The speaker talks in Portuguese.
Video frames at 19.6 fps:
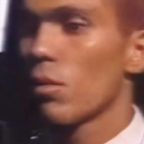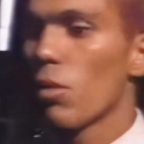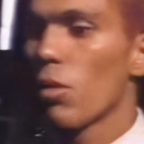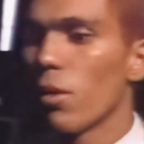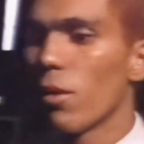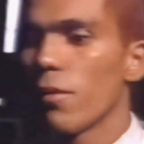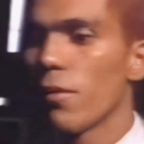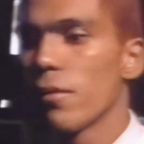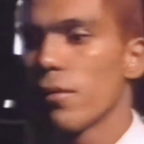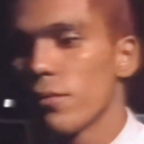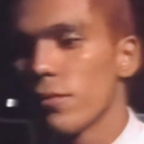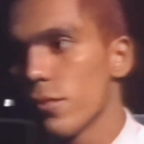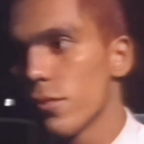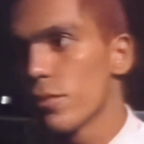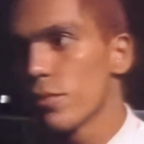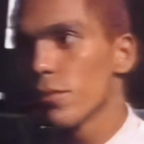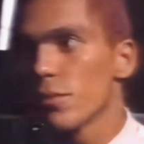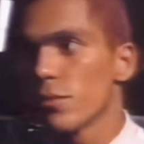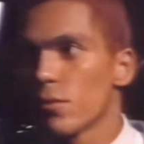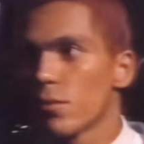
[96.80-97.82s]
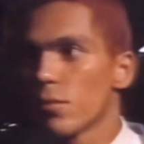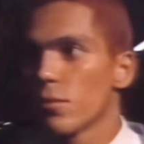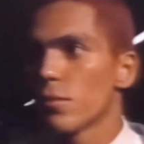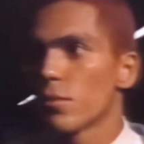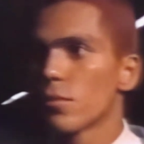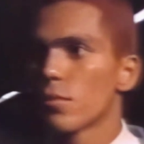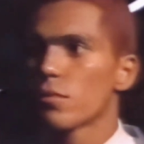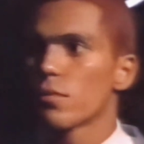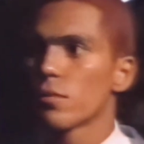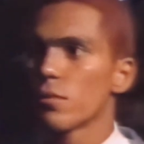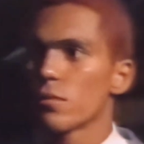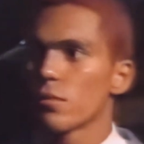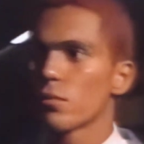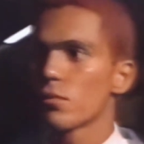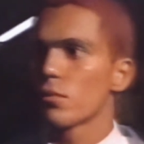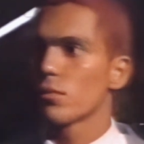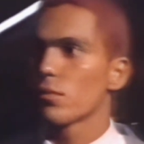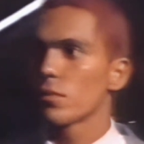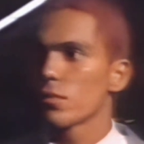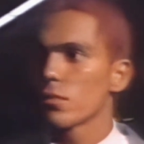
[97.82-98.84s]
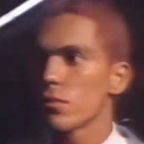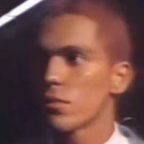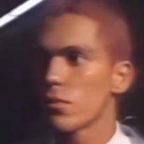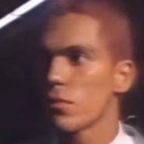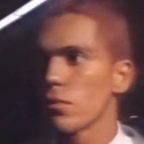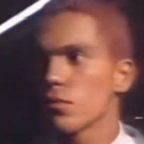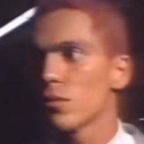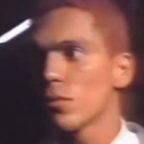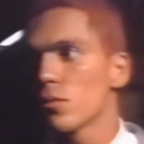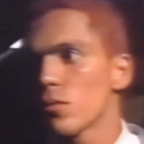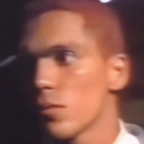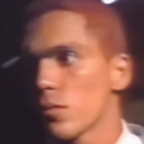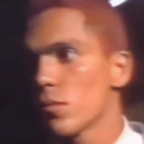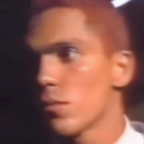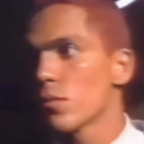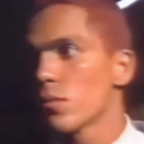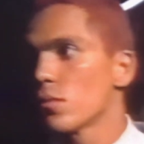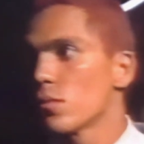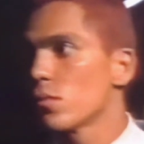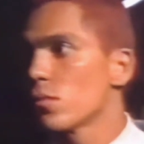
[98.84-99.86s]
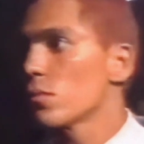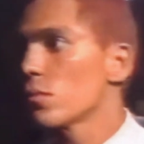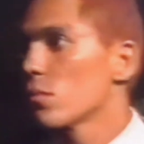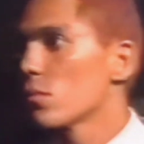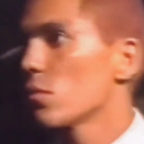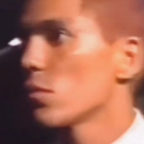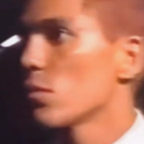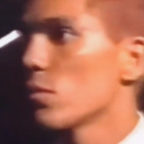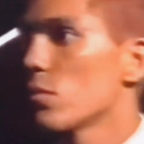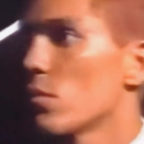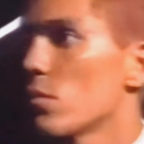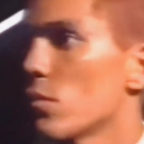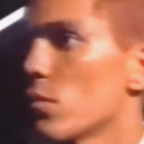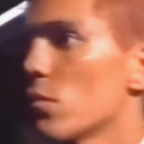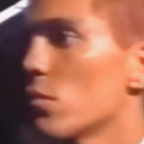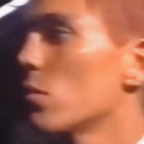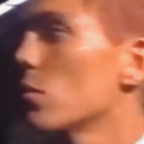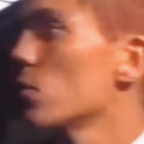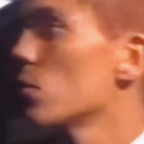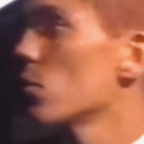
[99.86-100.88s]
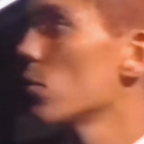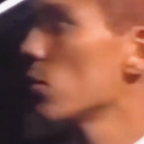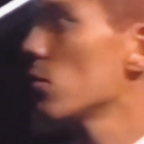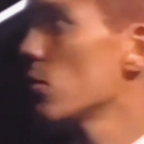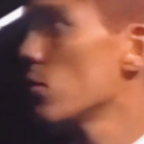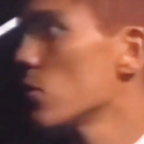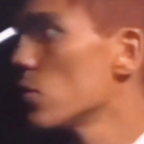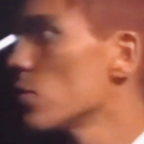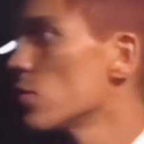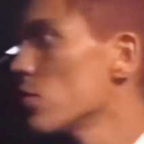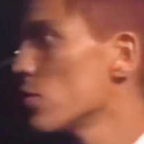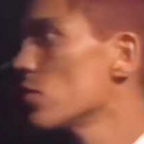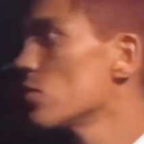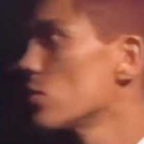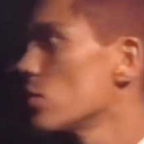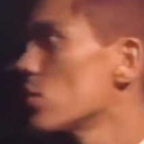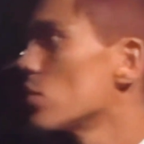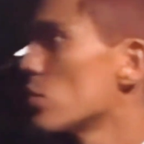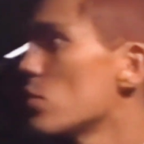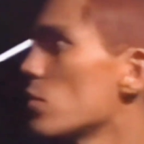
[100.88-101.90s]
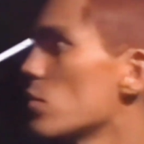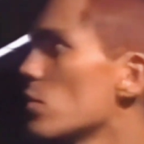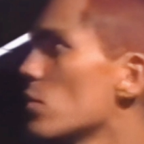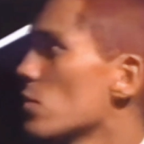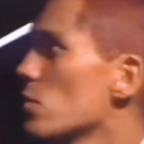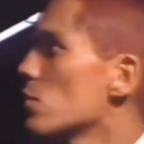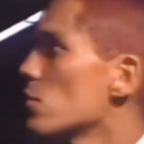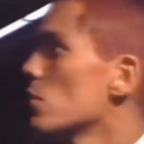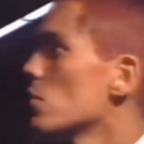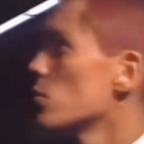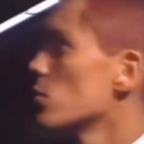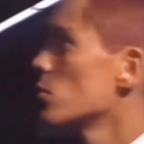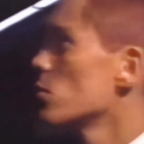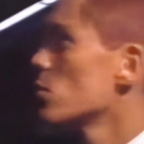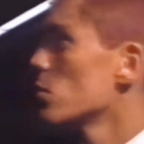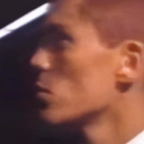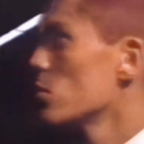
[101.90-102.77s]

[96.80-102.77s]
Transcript: Túlio cansado, Giovanni arrasado, sério e ainda abatido pela perda do título.